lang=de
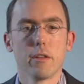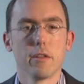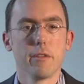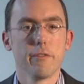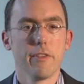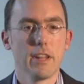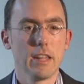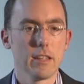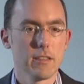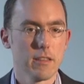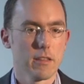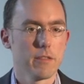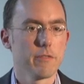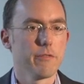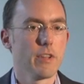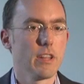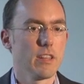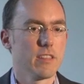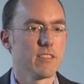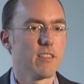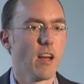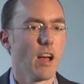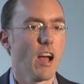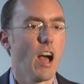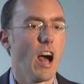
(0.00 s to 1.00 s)
Wenn ich, das, wenn
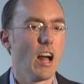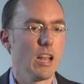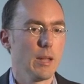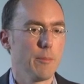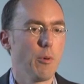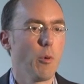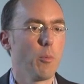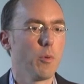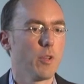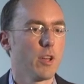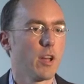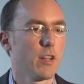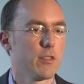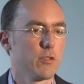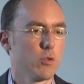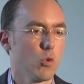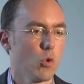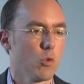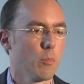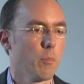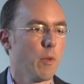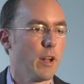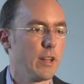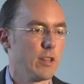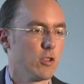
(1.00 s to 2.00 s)
ich sage, alle
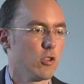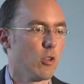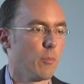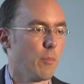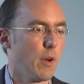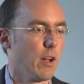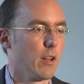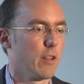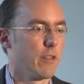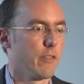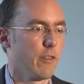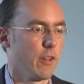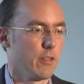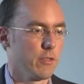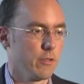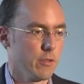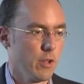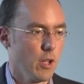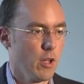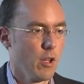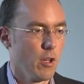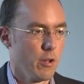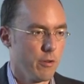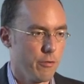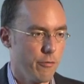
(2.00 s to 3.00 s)
Publikationen, meine ich normalerweise
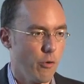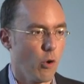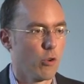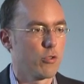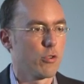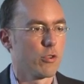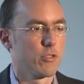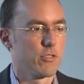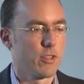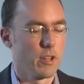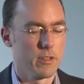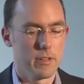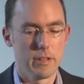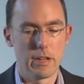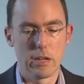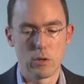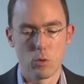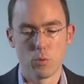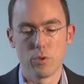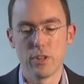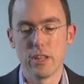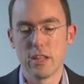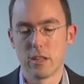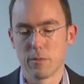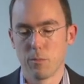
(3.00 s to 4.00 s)

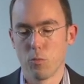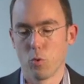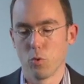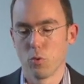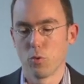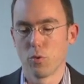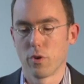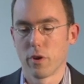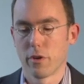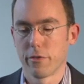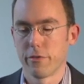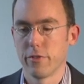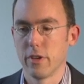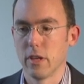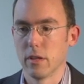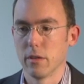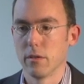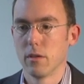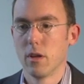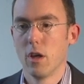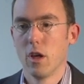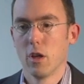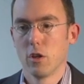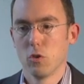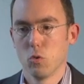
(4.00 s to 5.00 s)
Forschungsartikel und nicht
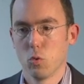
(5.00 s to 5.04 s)
Monographien.